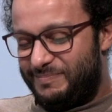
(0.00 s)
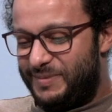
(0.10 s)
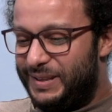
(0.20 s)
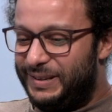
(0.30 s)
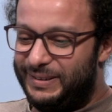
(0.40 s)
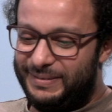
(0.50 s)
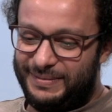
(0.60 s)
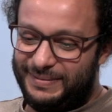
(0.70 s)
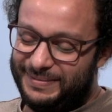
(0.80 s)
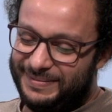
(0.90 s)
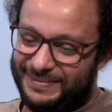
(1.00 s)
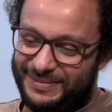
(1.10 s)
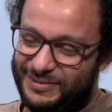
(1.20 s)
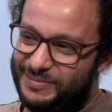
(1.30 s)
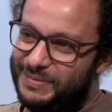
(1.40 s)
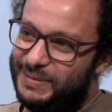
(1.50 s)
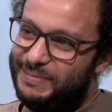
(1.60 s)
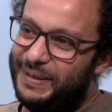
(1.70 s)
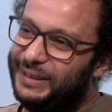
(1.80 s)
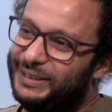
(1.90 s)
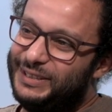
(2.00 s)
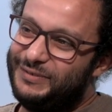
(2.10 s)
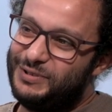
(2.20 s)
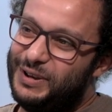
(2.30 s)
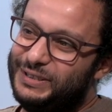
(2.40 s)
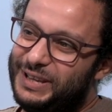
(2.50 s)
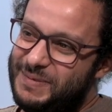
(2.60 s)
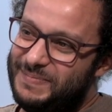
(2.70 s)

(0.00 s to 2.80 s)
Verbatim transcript: يعني حطيتني في سؤال صعب